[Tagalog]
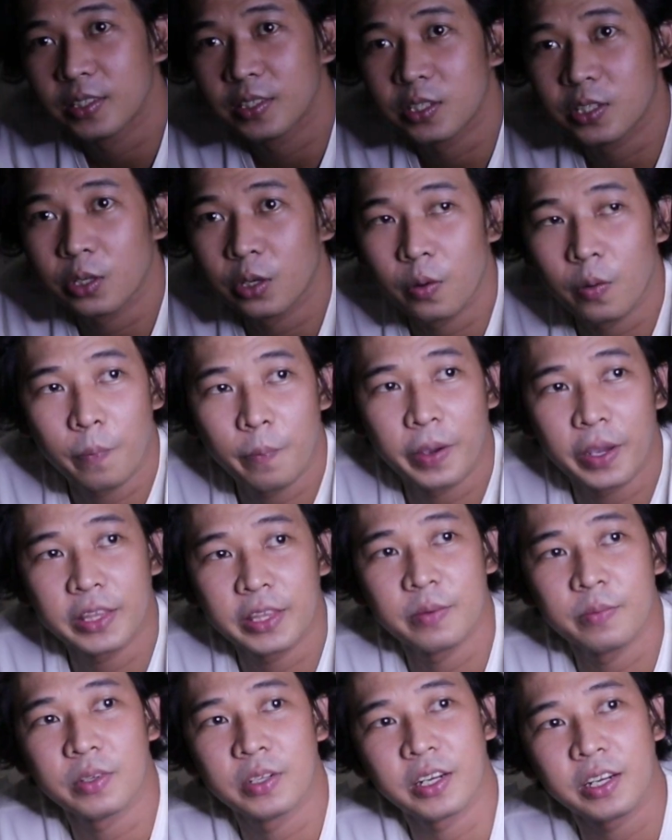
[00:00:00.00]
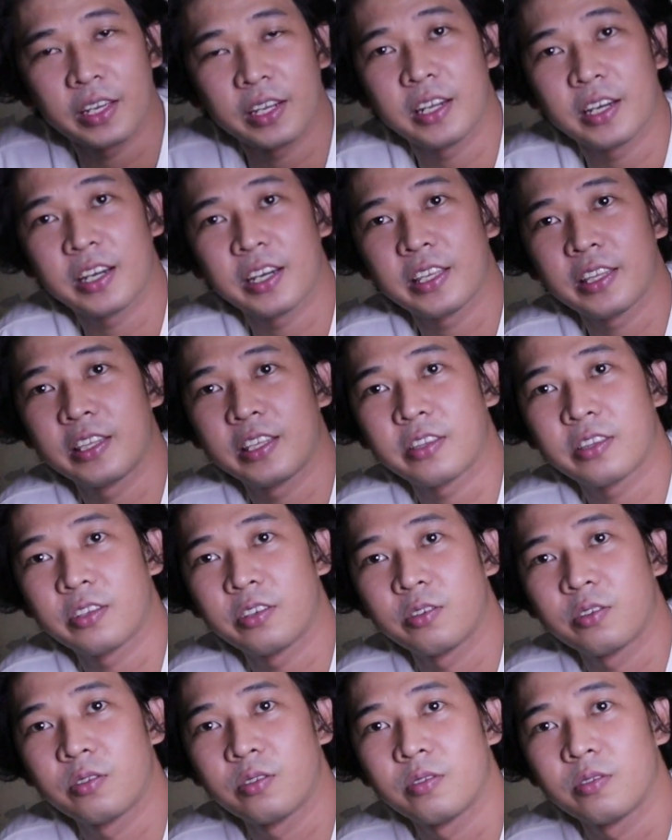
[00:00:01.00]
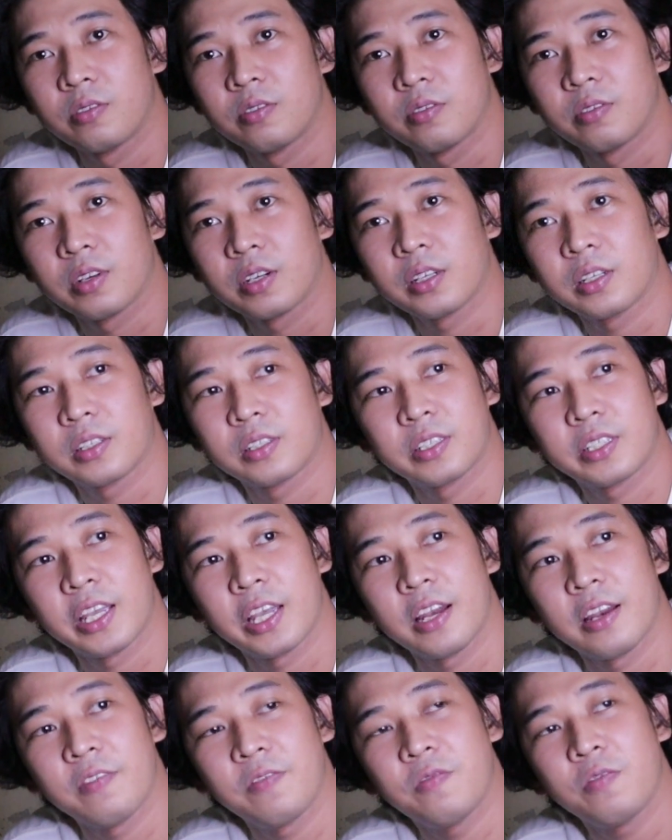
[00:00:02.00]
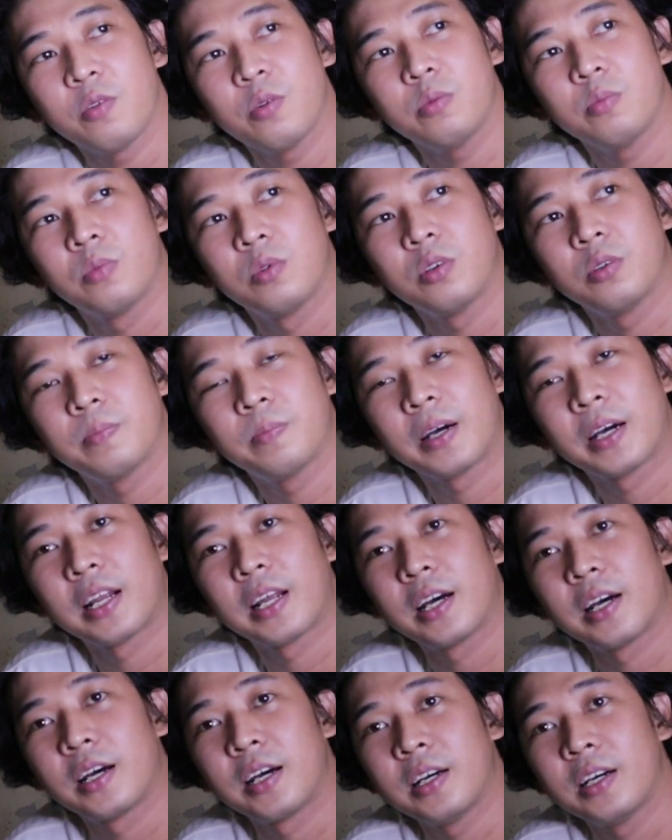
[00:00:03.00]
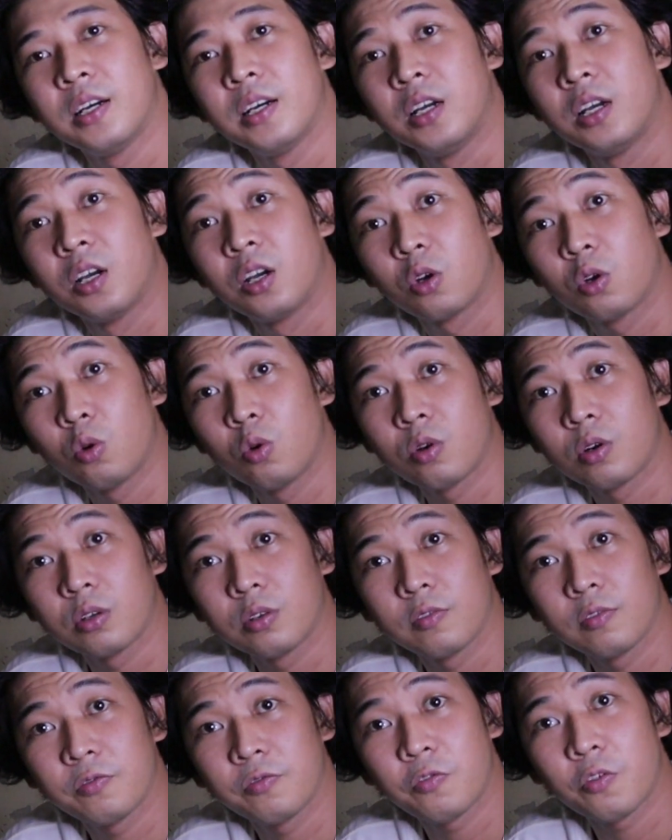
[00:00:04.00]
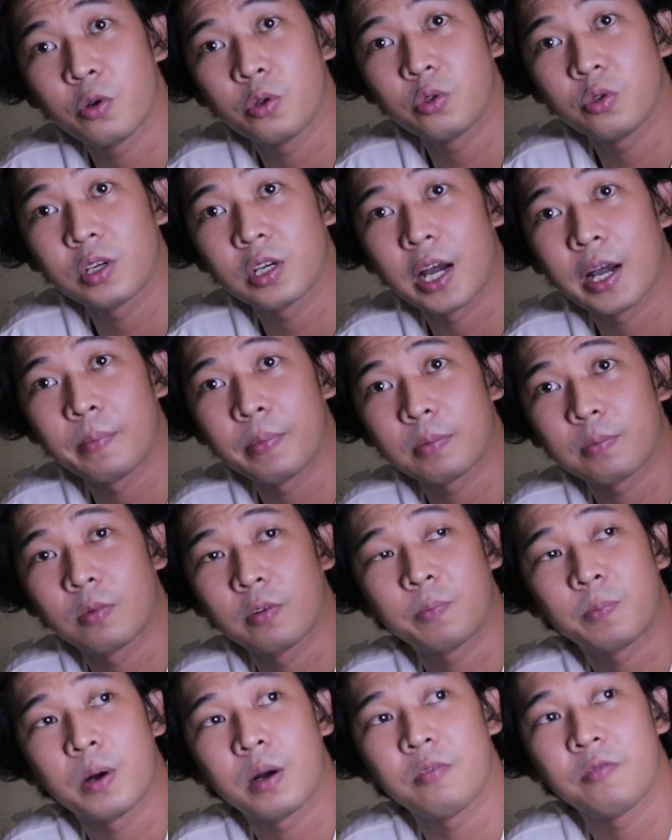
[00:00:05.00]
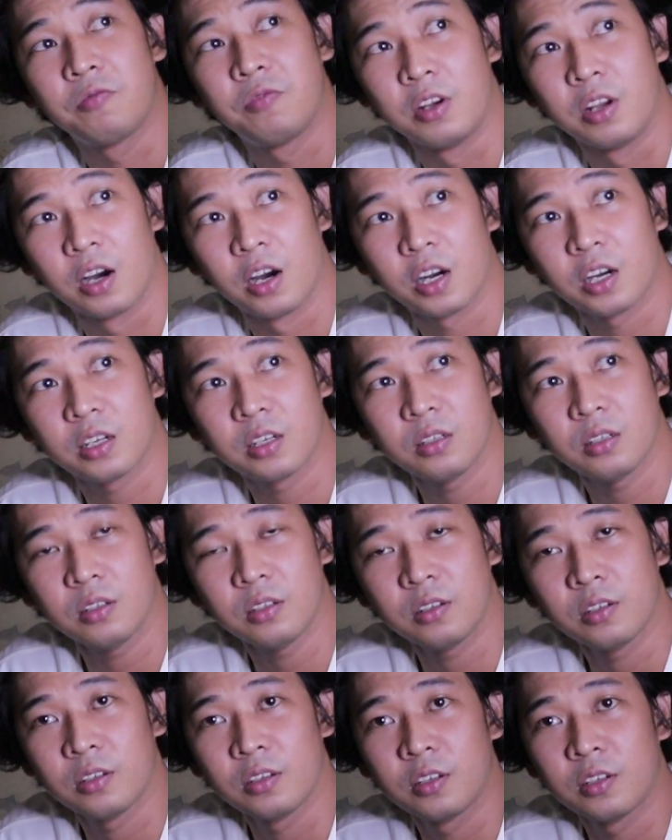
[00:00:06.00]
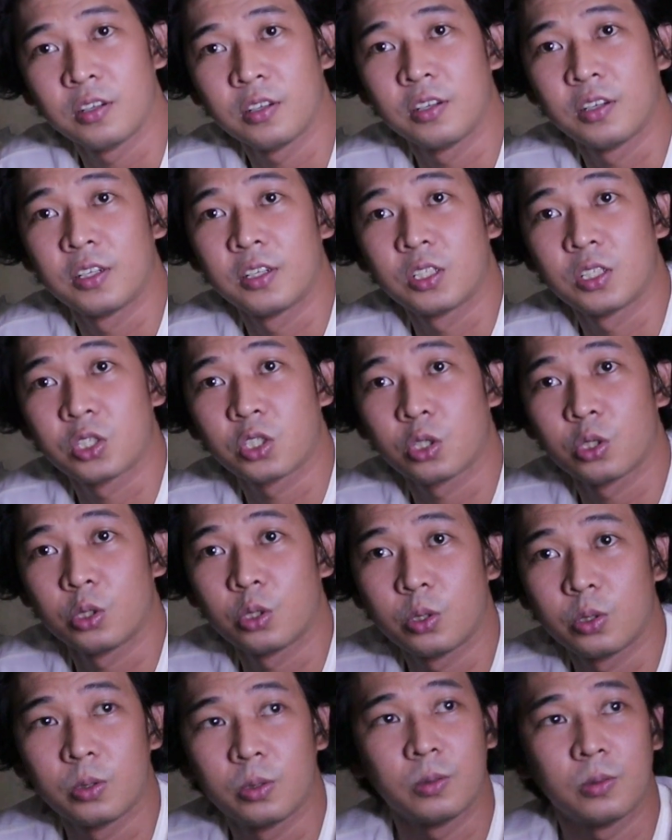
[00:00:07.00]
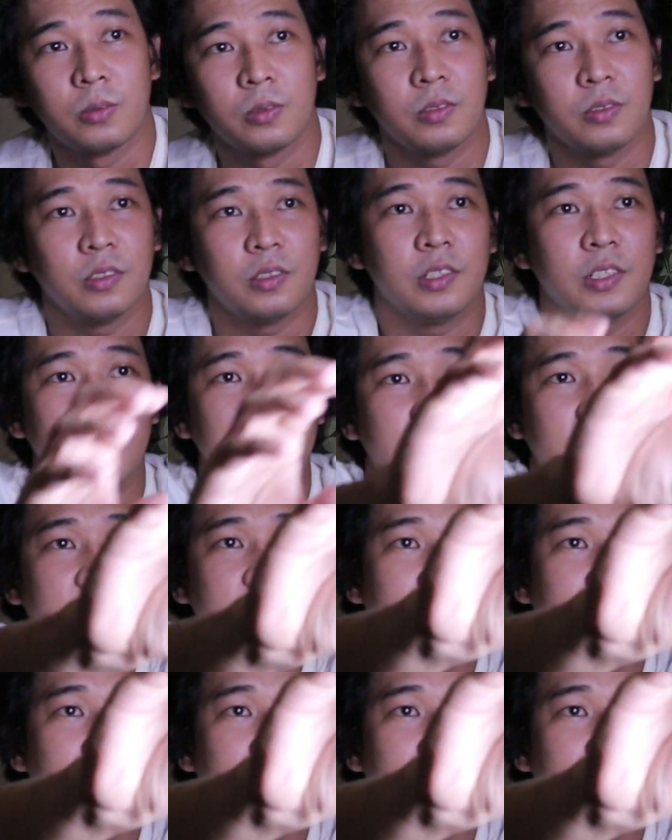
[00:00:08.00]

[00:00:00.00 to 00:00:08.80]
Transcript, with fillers: So, pwede mo nang ilagay dito yung cellphone mo para kung phone yung gamit mo pang vlog, so, ito